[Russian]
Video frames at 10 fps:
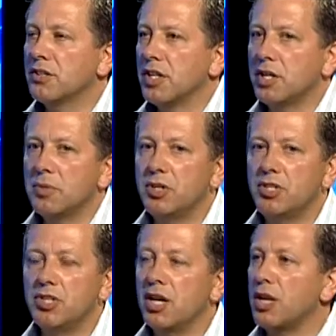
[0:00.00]
скажем,
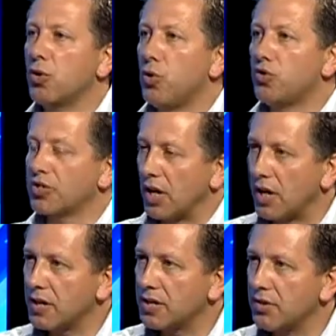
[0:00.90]
идти далеко в
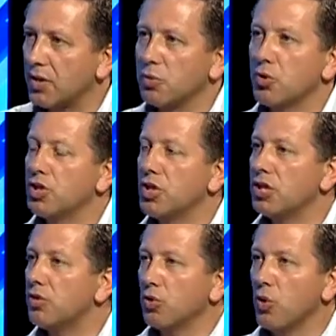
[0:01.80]
Старый Завет, можно
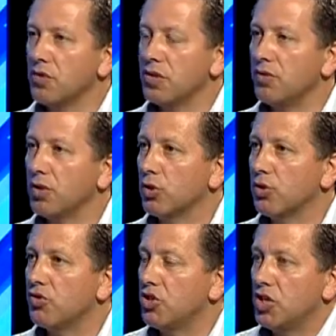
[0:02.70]
идти в Новый Завет, но
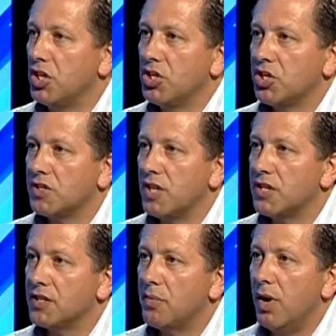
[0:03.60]
священническая
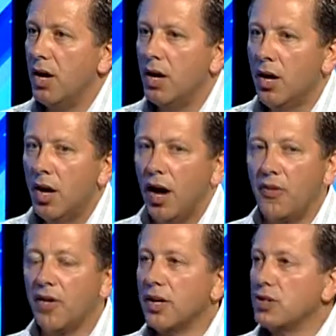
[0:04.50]
семья,
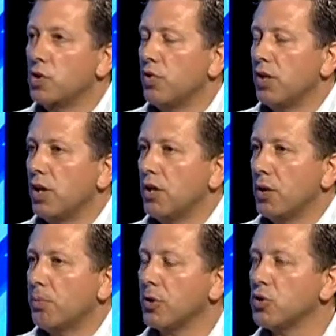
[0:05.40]
она основана
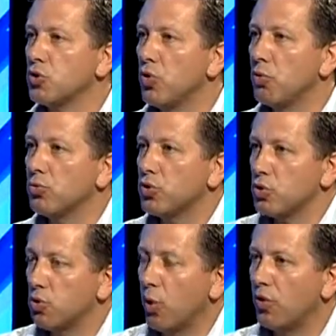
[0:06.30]
на простом
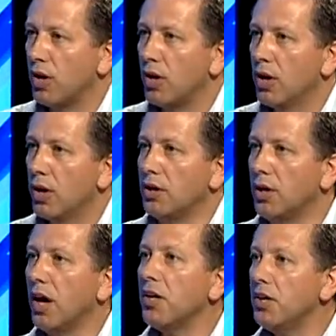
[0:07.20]
слове
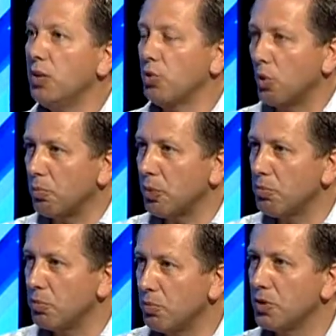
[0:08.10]
«Я и дом мы,
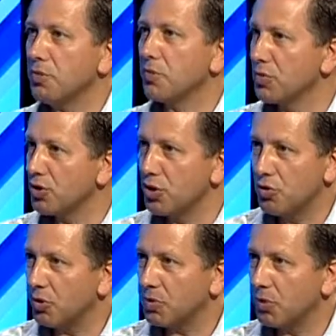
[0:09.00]
мы будем служить
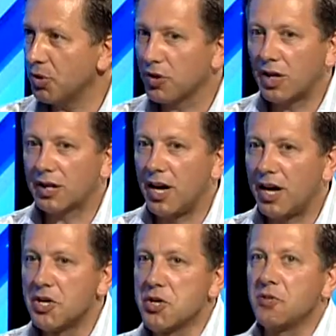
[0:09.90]
Господу»,
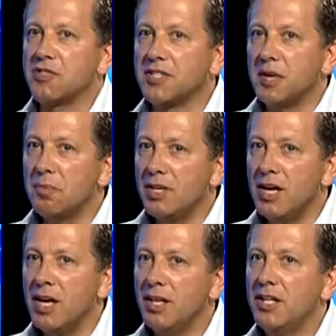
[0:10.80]
когда в
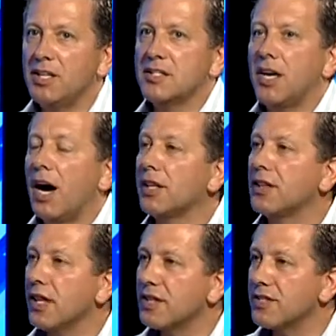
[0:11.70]
семье есть
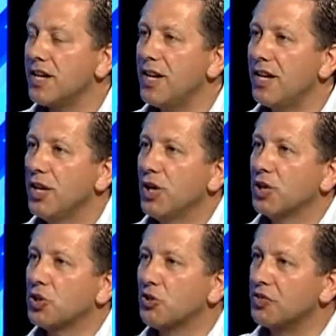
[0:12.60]
одна цель,
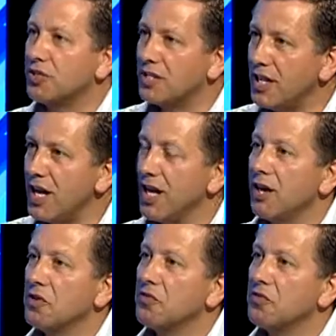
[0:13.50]
что все